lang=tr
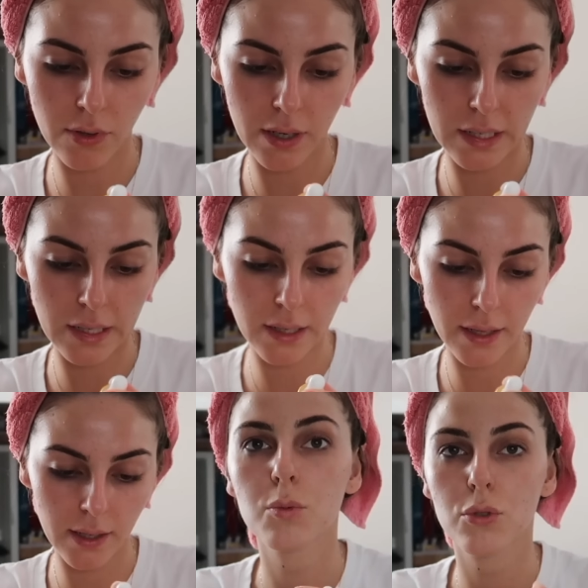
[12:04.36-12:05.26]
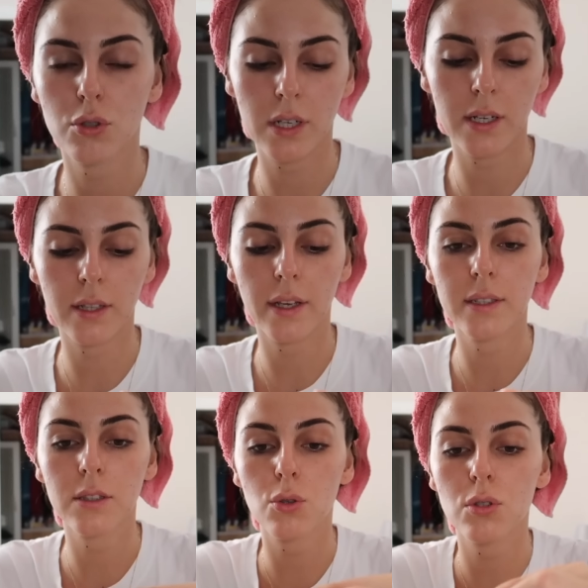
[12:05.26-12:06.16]
var. Yine kuşburnu çekirdeği
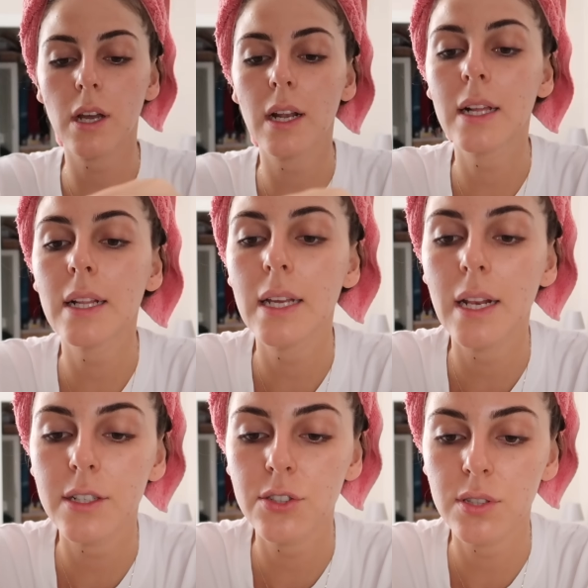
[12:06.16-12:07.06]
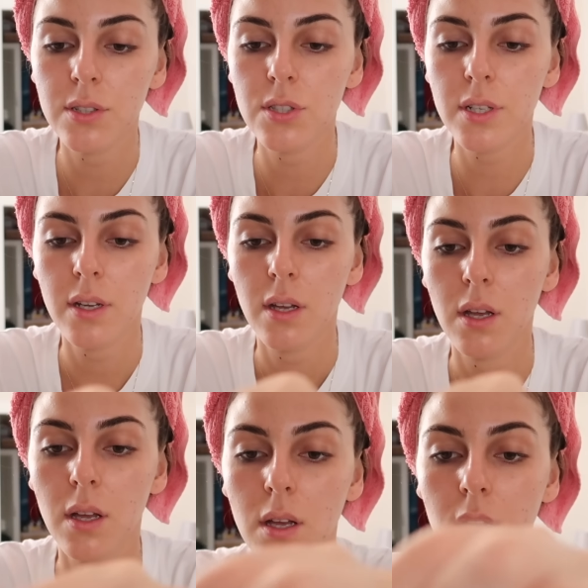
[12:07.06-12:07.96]
yağını özellikle iyileştirici
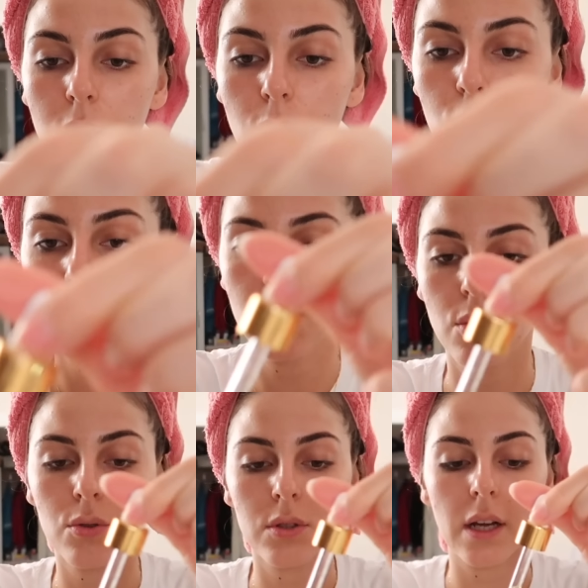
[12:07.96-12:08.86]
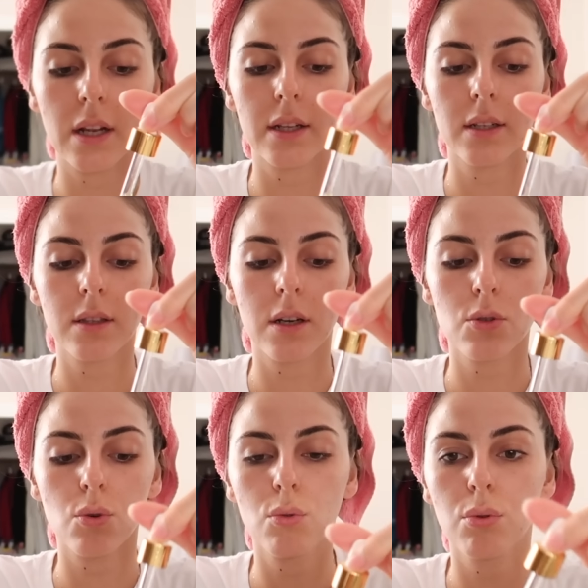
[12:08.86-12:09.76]
özelliğini daha
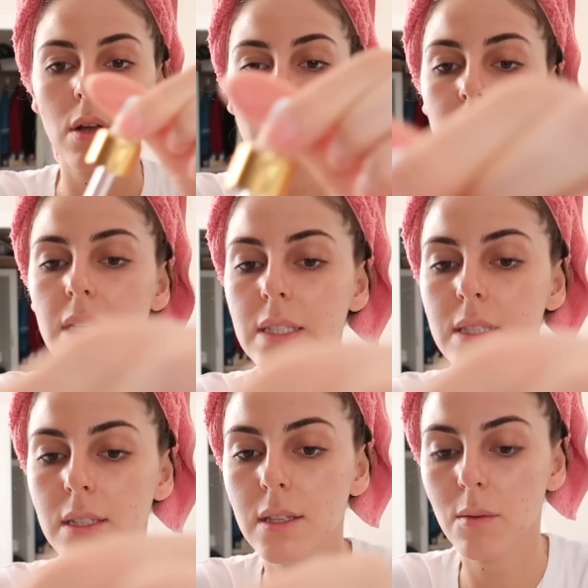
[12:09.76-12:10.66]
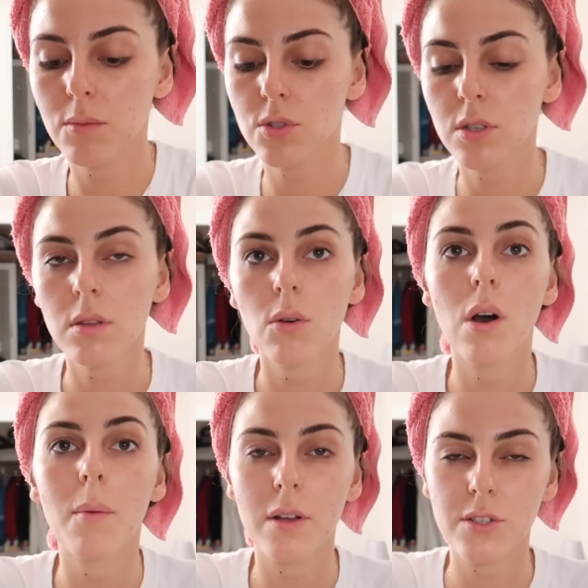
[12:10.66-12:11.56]
çok kullanmak istediğim için o
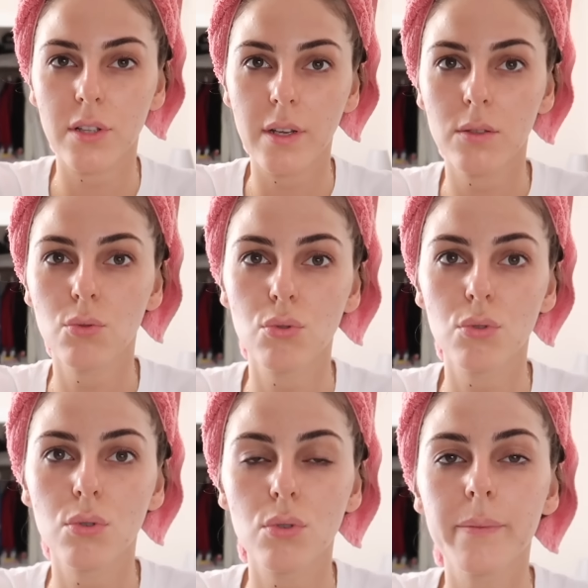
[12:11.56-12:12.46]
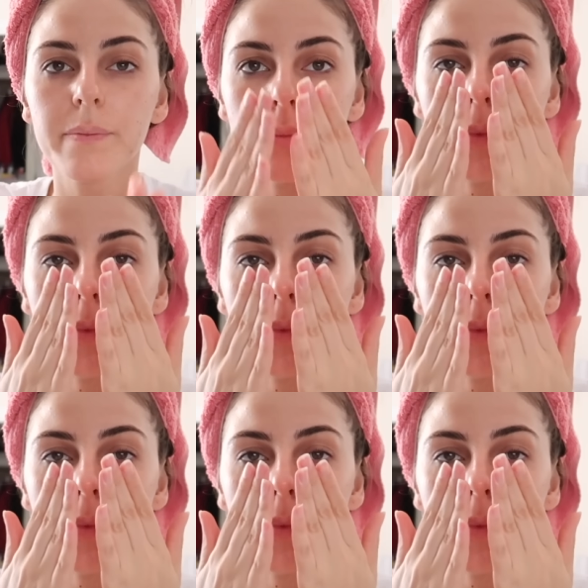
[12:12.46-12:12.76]
amaçla sürüyorum.